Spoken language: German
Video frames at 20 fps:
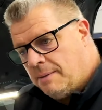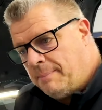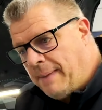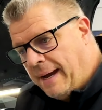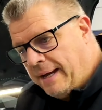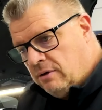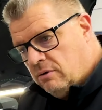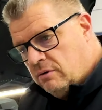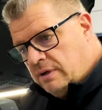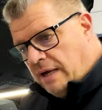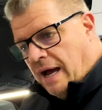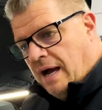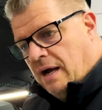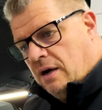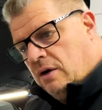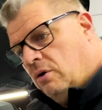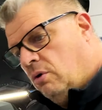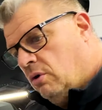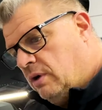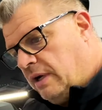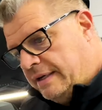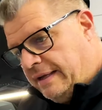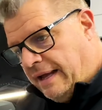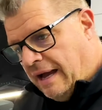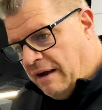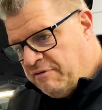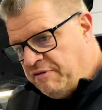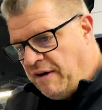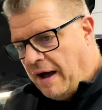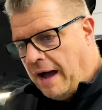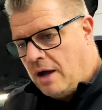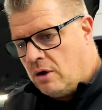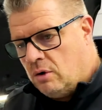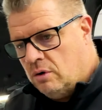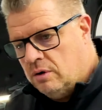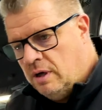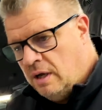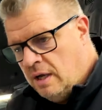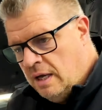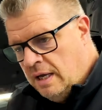Meinung nach oder die
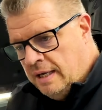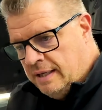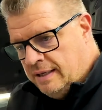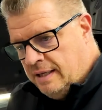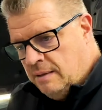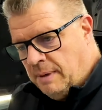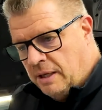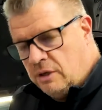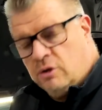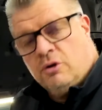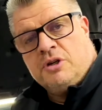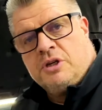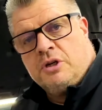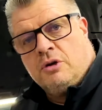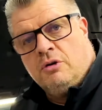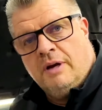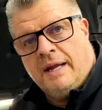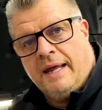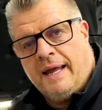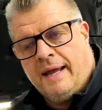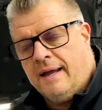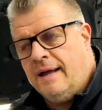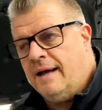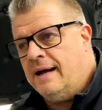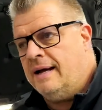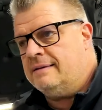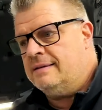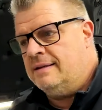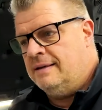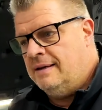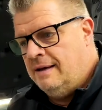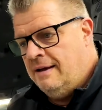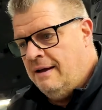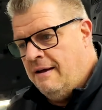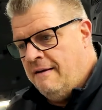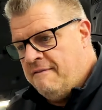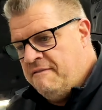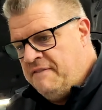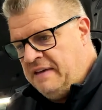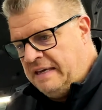Erfahrung, die man durch Kollegen hat,
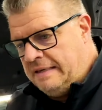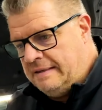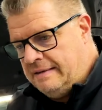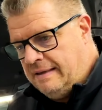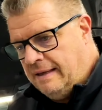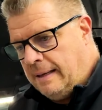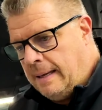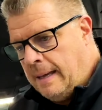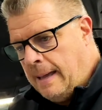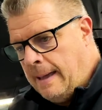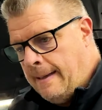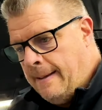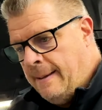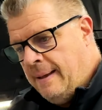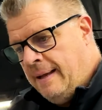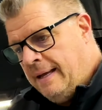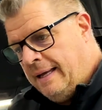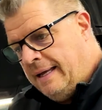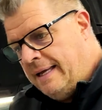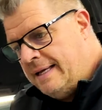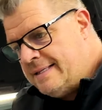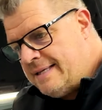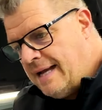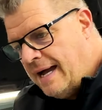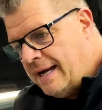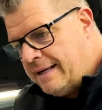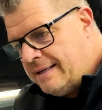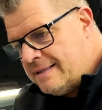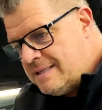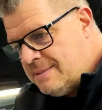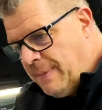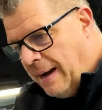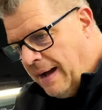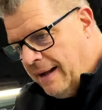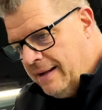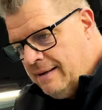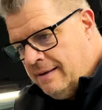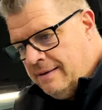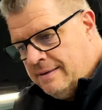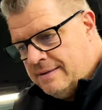wichtig, ich sage jetzt
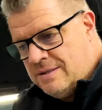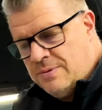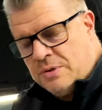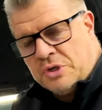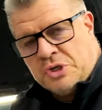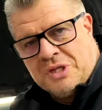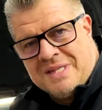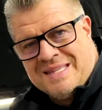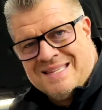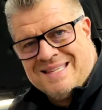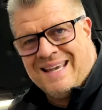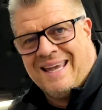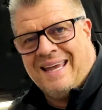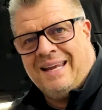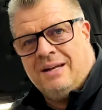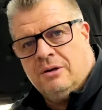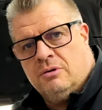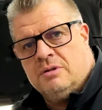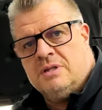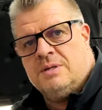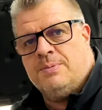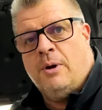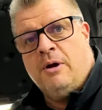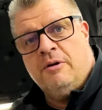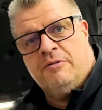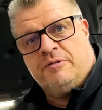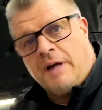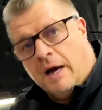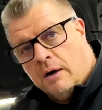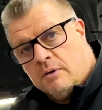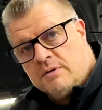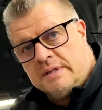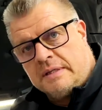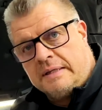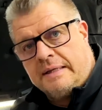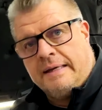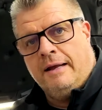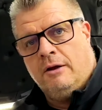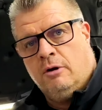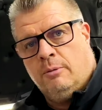mal zwischen 10.000 und 12.000
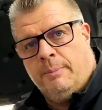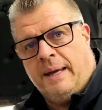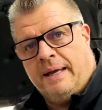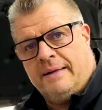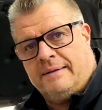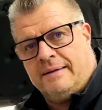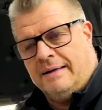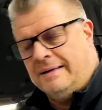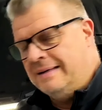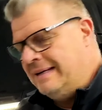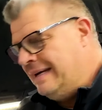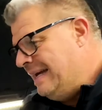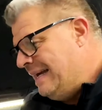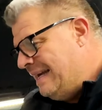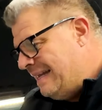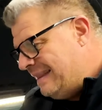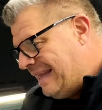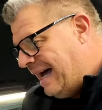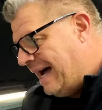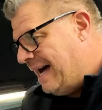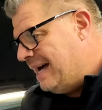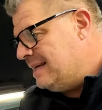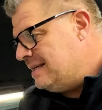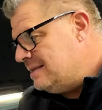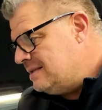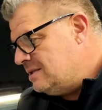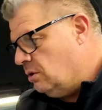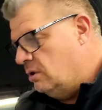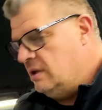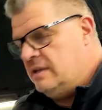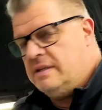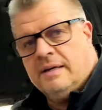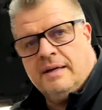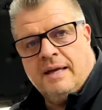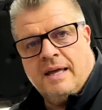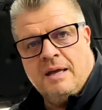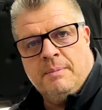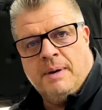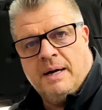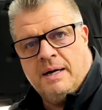Kilometer. Da sollte
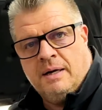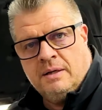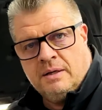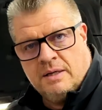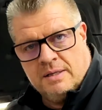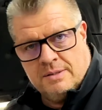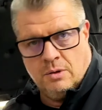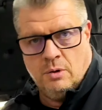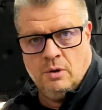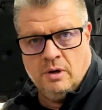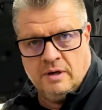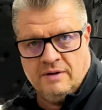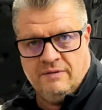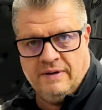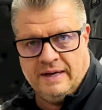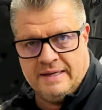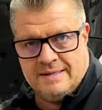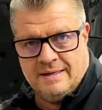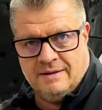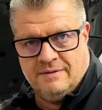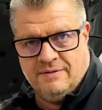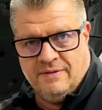immer das Öl gewechselt